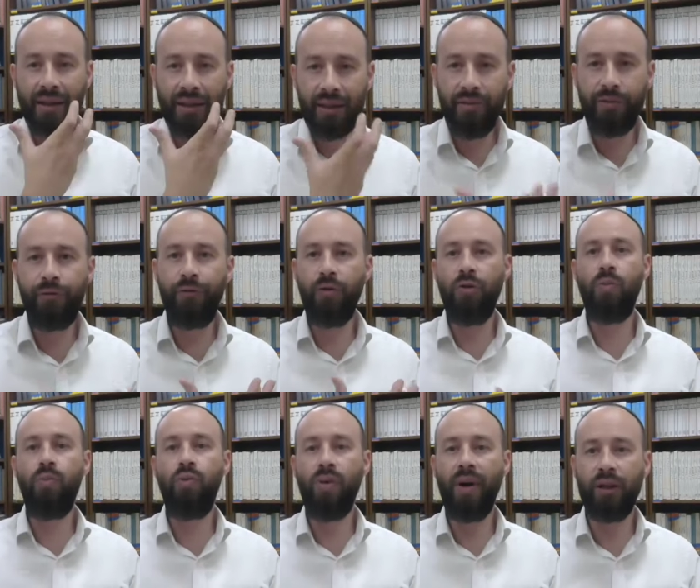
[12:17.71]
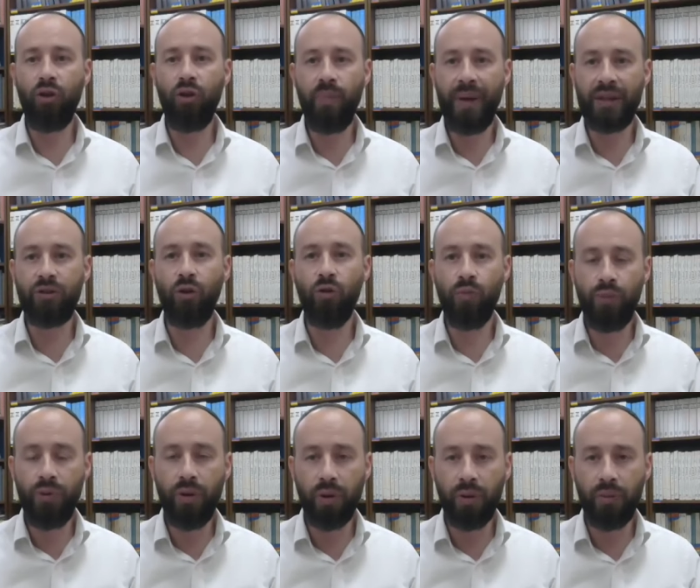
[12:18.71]
qu'il faut pour être une personne
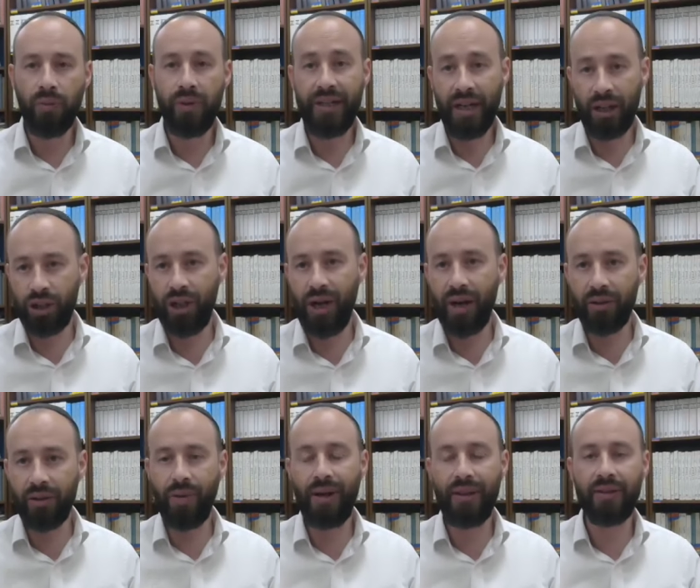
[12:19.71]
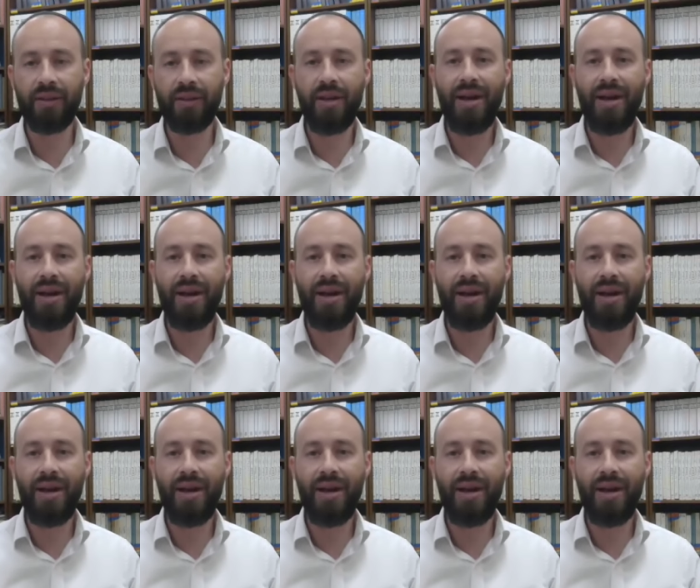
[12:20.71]
pure, il y a char droite,